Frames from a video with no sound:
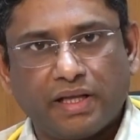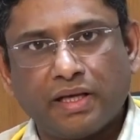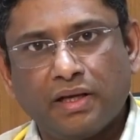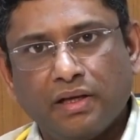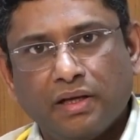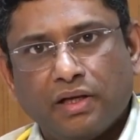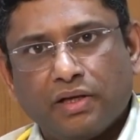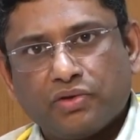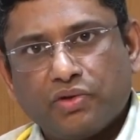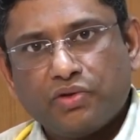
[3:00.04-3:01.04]
ఉంటుంది
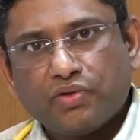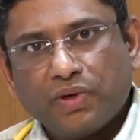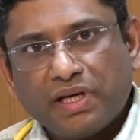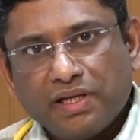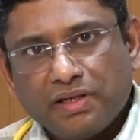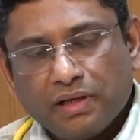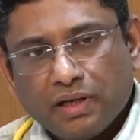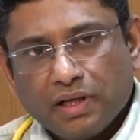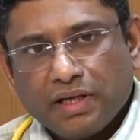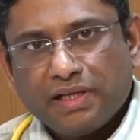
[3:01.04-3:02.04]
సో యూజువలీ
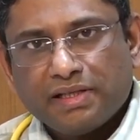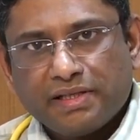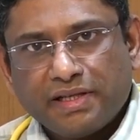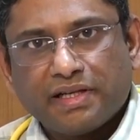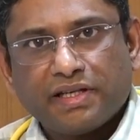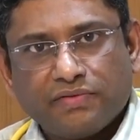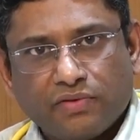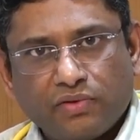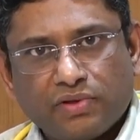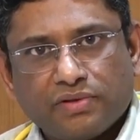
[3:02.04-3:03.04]
ఈ సిట్రస్
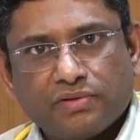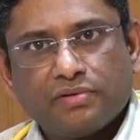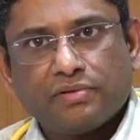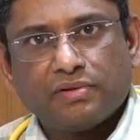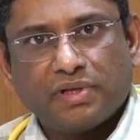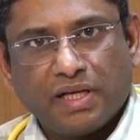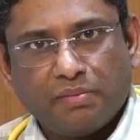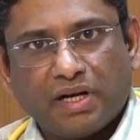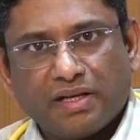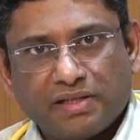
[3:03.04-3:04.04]
ఫ్రూట్స్
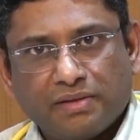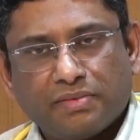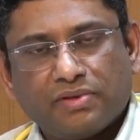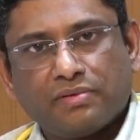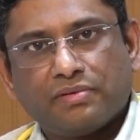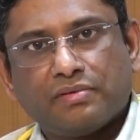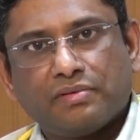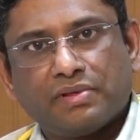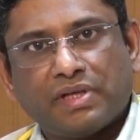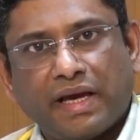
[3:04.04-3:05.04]
నిమ్మరసము
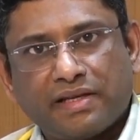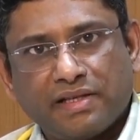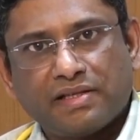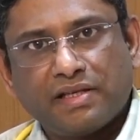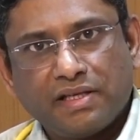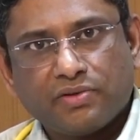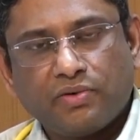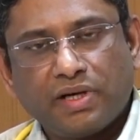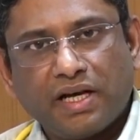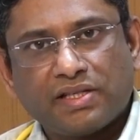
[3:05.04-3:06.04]
ఎక్సెస్
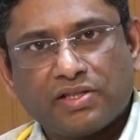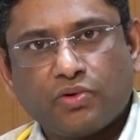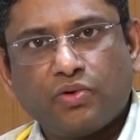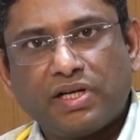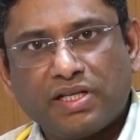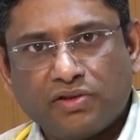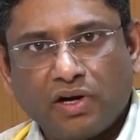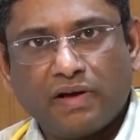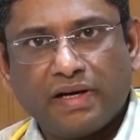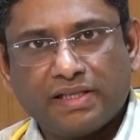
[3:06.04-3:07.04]
తీసుకుంటే ఆ స్టోన్
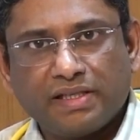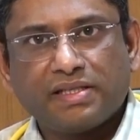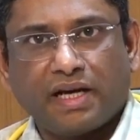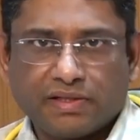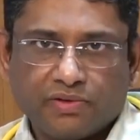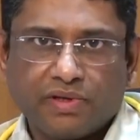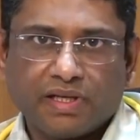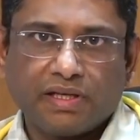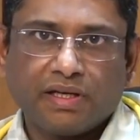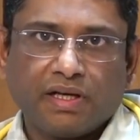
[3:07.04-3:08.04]
డిజాల్వ్ అయితే ఛాన్స్
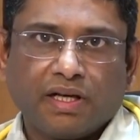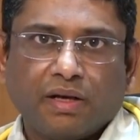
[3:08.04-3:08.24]
ఉంటుంది